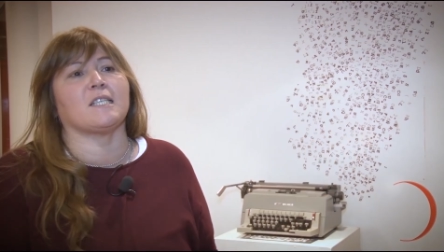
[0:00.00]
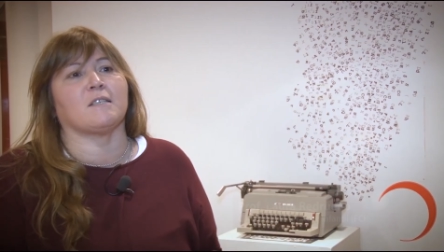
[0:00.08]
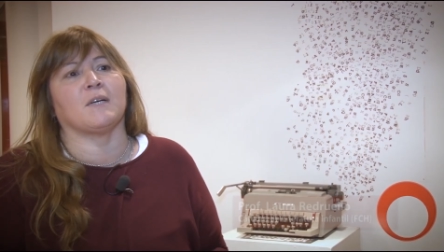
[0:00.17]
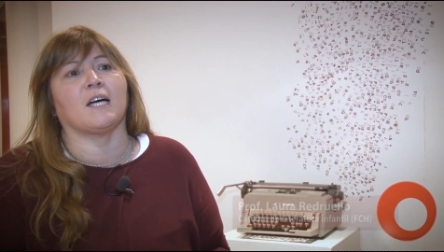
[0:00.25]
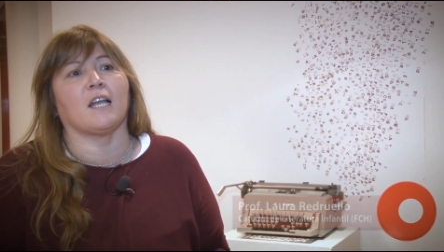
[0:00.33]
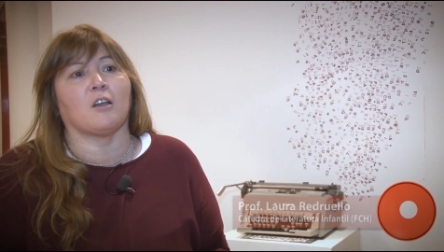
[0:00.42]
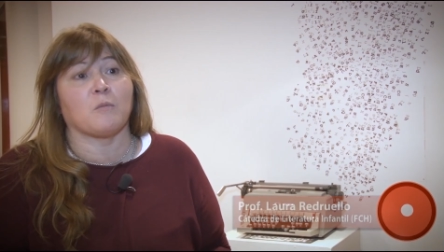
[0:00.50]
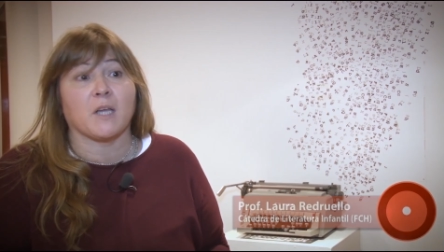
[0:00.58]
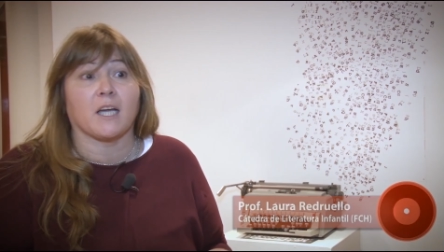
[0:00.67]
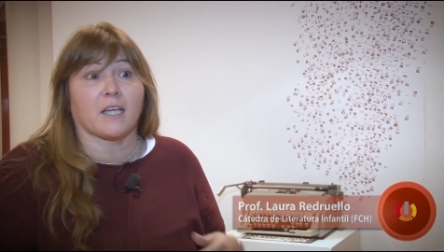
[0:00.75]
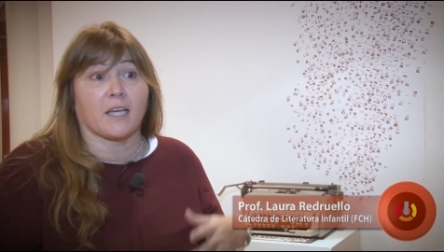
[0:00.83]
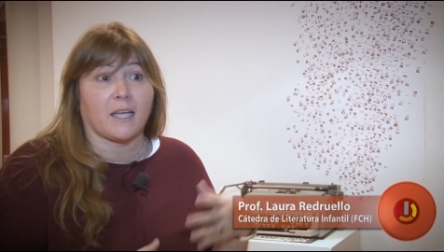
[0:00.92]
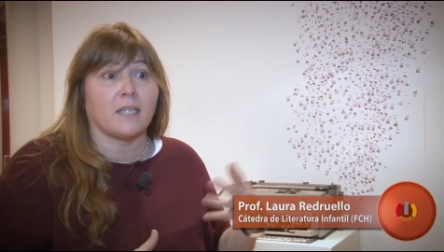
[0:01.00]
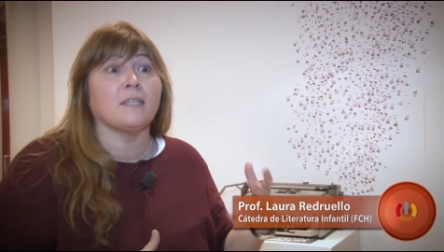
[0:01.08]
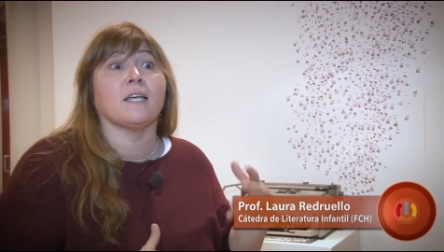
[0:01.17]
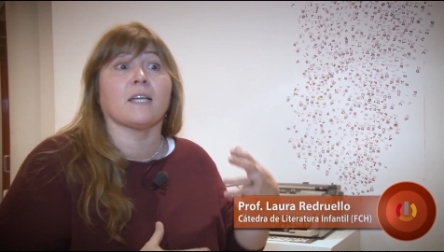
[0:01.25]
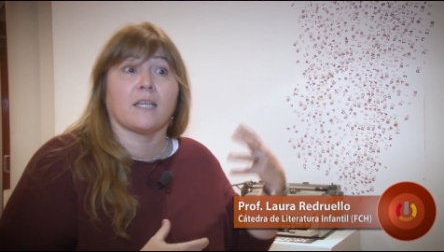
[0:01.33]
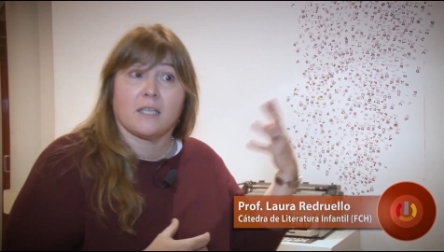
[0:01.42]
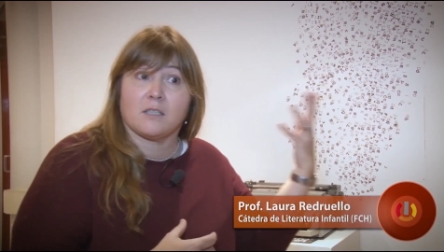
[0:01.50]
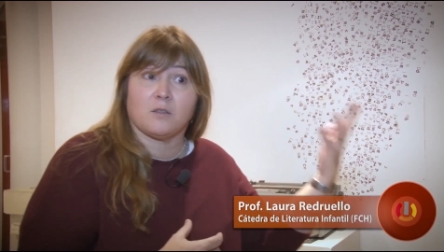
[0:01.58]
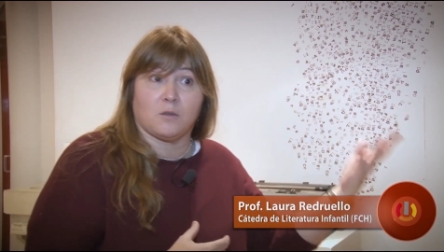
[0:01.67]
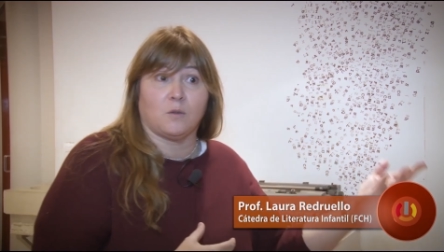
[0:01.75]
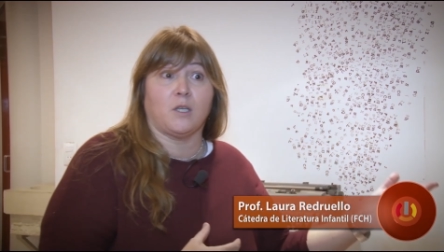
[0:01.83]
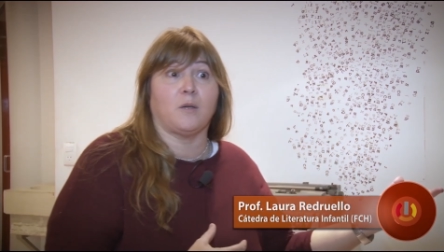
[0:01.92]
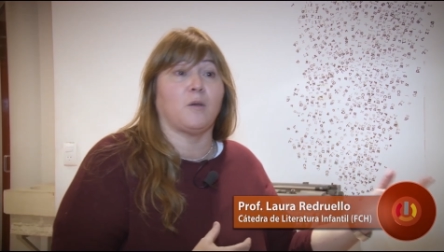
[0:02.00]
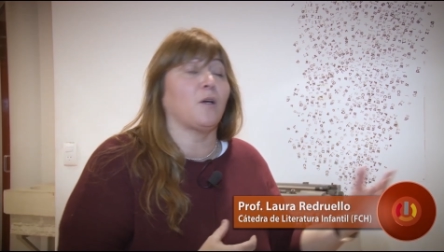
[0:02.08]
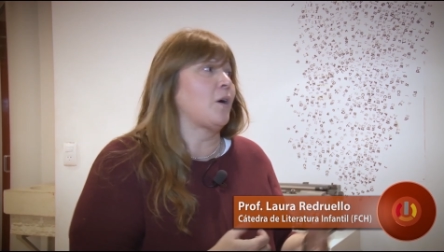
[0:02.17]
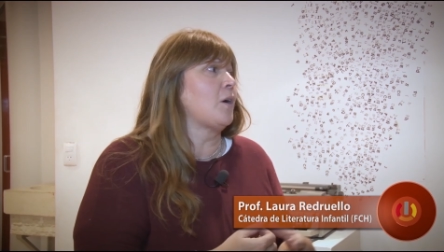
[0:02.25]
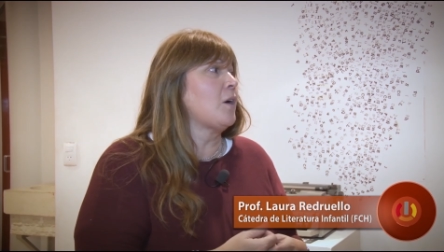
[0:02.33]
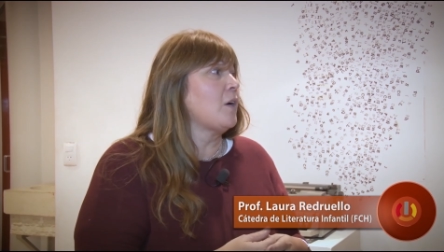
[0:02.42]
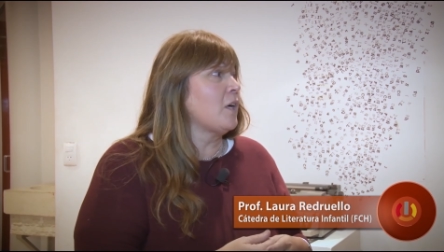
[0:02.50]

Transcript: a llamar La hormiga que canta, que es un libro